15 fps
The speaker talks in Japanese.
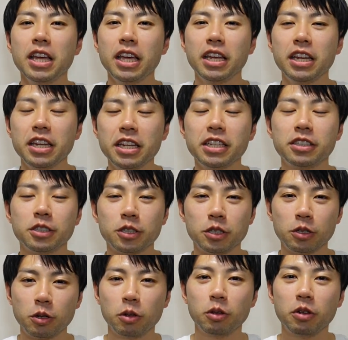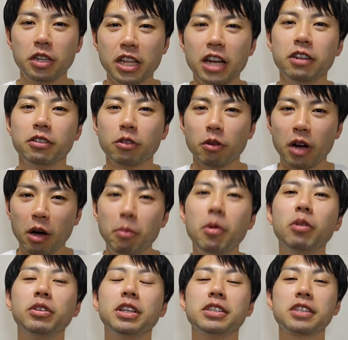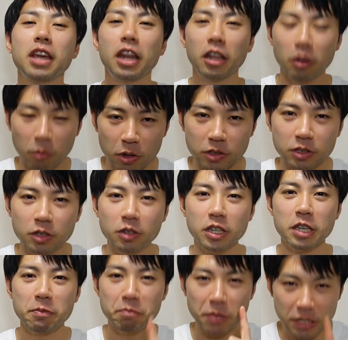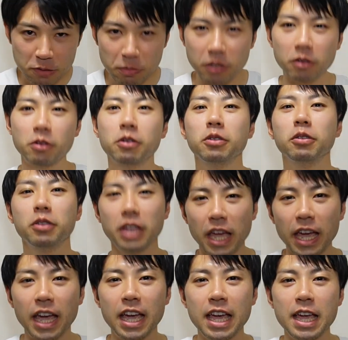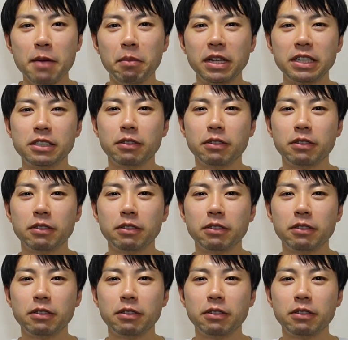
えリリースすることになるとは思うんですけれども、その1発目ということで、ま